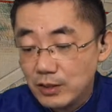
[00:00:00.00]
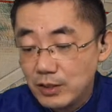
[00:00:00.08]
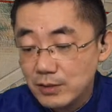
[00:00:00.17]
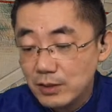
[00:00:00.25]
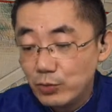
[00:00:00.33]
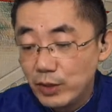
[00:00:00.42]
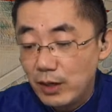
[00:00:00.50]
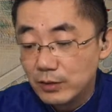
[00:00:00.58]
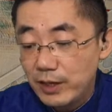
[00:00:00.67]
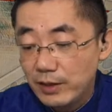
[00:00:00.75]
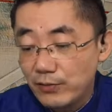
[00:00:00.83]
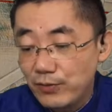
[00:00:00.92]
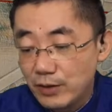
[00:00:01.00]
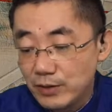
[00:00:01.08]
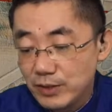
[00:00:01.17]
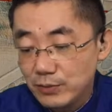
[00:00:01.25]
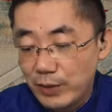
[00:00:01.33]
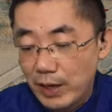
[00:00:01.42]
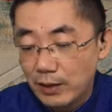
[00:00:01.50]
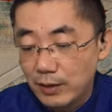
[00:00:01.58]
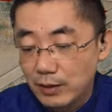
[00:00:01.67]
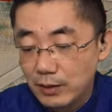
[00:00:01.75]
婶子回老太太放心吧。